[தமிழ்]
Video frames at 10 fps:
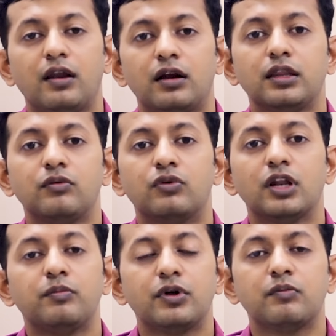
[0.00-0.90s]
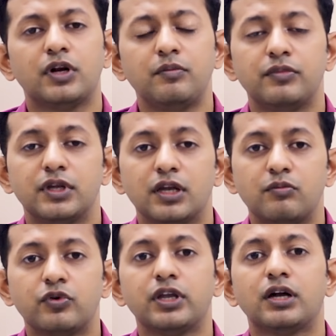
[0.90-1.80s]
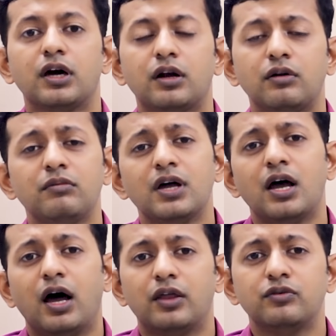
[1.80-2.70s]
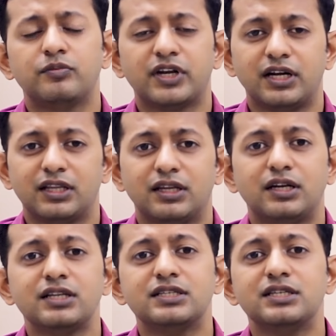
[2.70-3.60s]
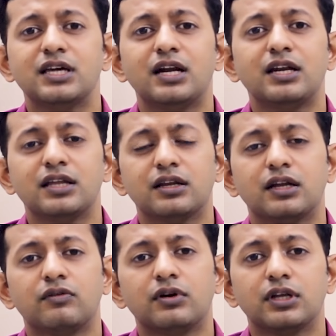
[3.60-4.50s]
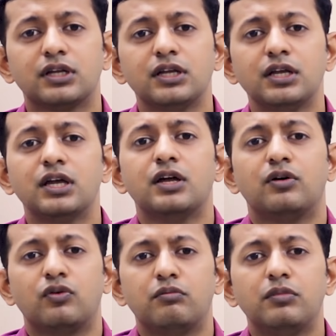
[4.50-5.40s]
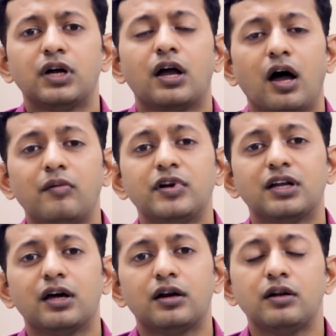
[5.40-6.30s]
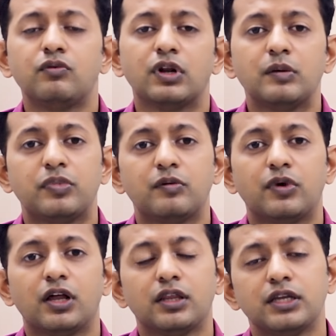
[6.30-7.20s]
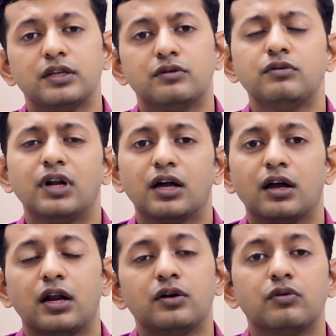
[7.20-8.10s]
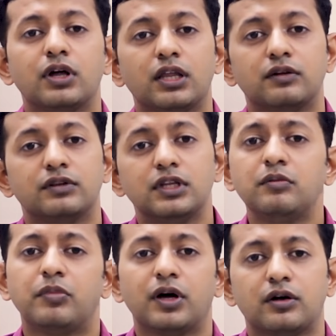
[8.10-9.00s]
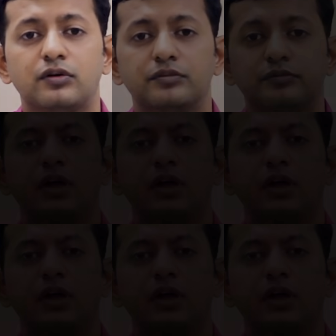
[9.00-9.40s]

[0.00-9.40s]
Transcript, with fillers: அதனால தான் உடல் பருமனை மிக முக்கிய காரணம் அதுவும் இப்போ கிட்டத்தட்ட ஜிஆர்டி இருக்கிறவங்களுக்கு ரொம்ப காமன் காரணம் உடல் பருமனாக தான் இருக்கும் நாங்கள் கண்கூட அதை வந்து பார்க்குறோம்